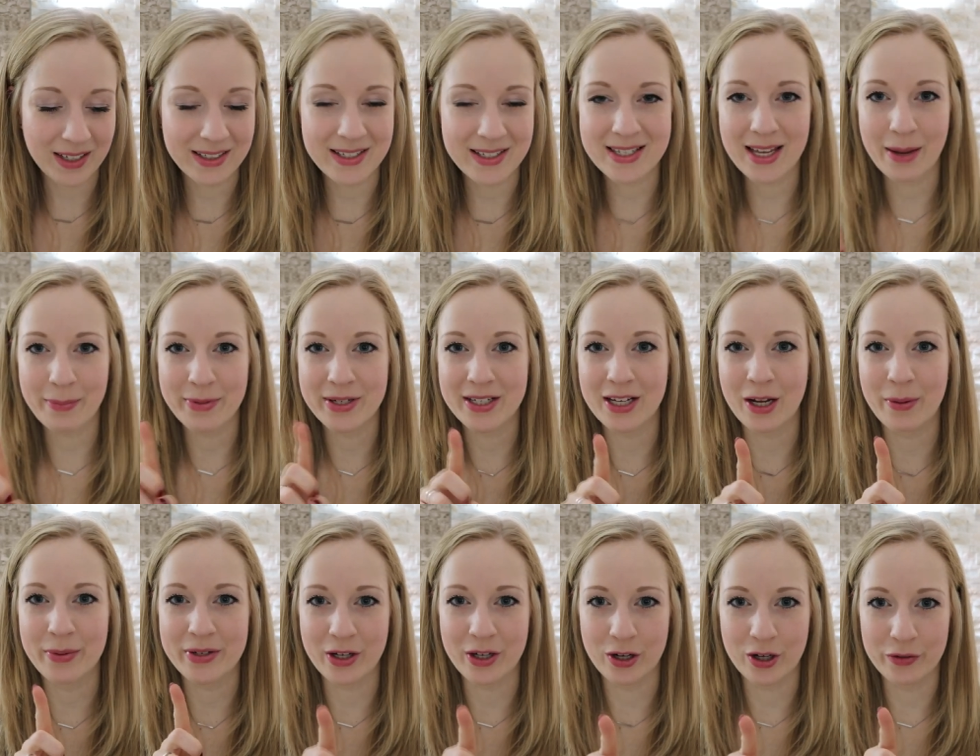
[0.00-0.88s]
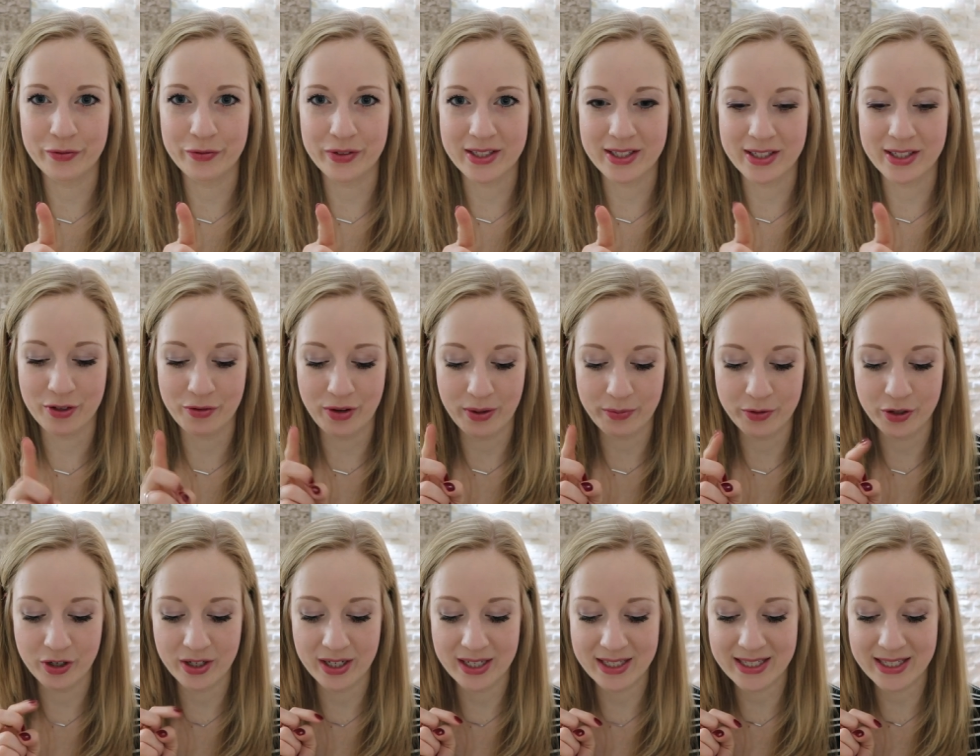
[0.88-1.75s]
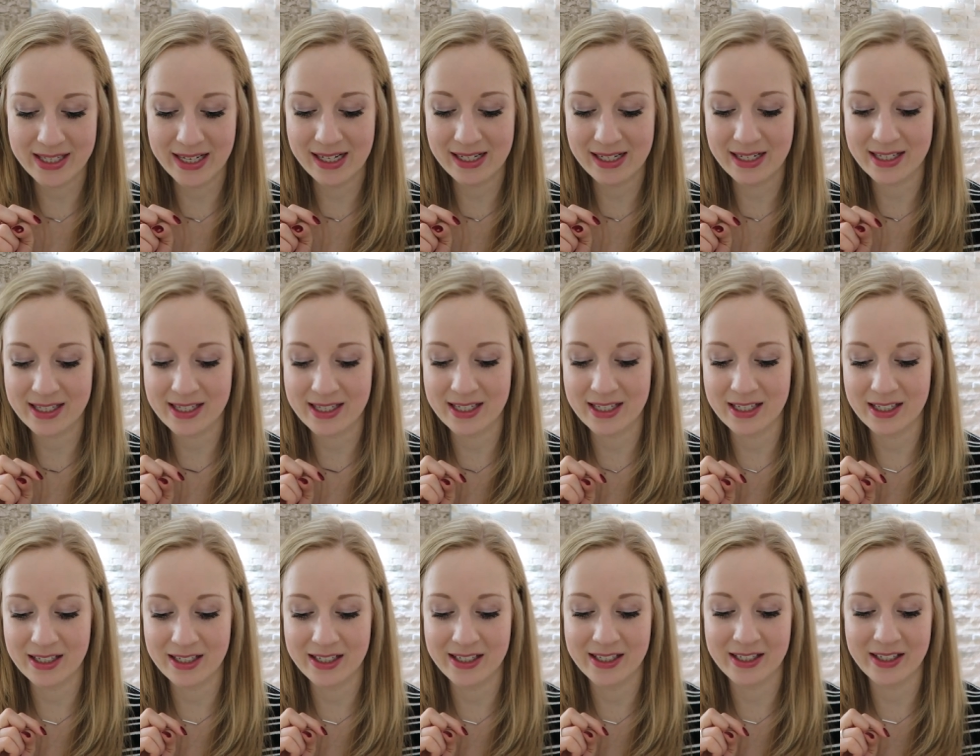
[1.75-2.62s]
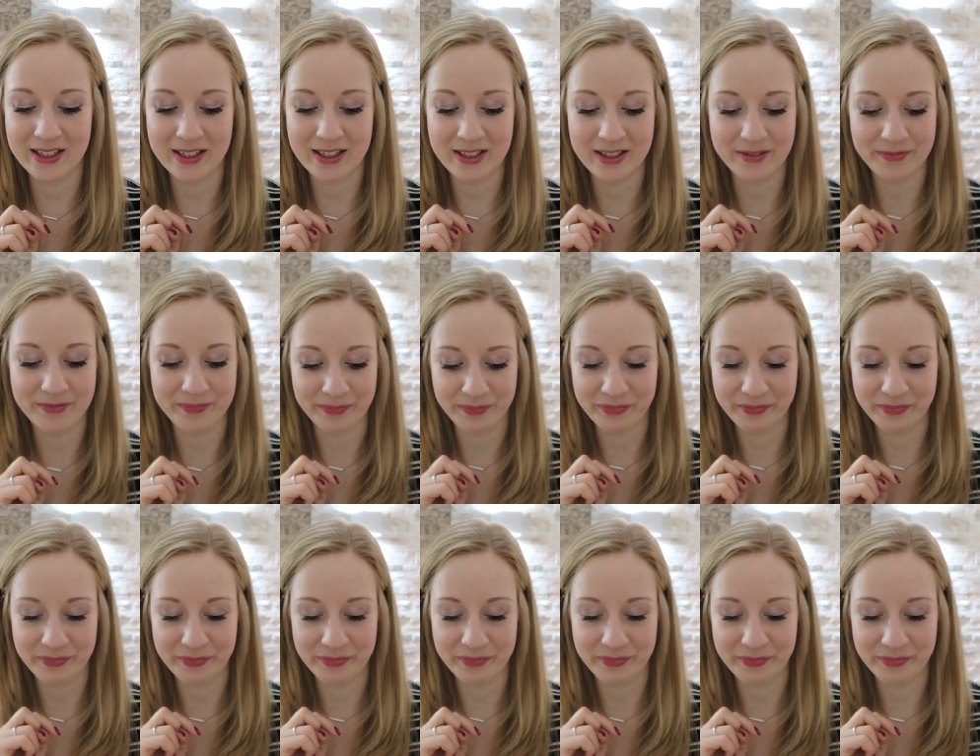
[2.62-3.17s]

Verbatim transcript: das habe ich glaube ich auch auf Instagram schon erzählt, dass ich... Äh,